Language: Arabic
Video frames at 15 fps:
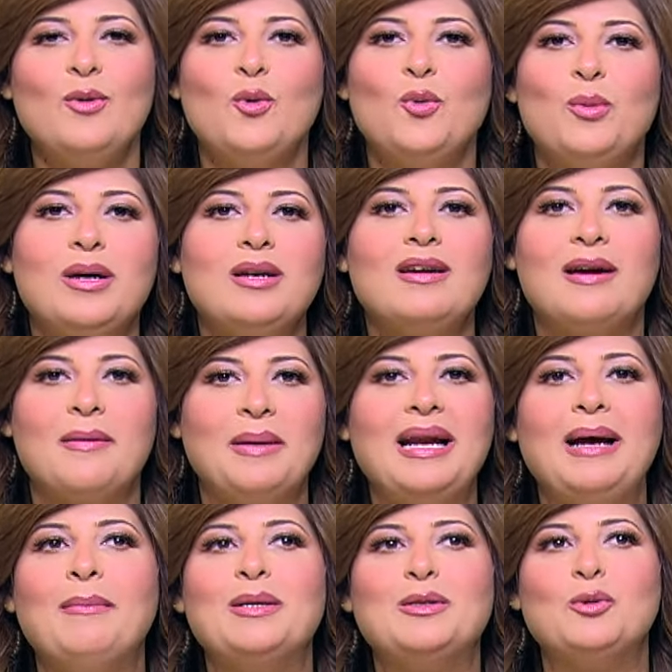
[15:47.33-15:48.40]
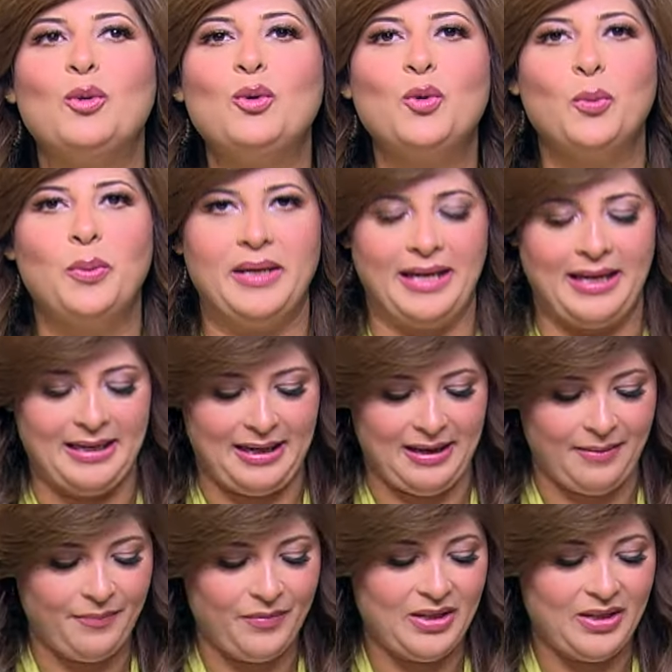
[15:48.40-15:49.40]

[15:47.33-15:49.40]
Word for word: ومره كمان عملته لكم بالنعناع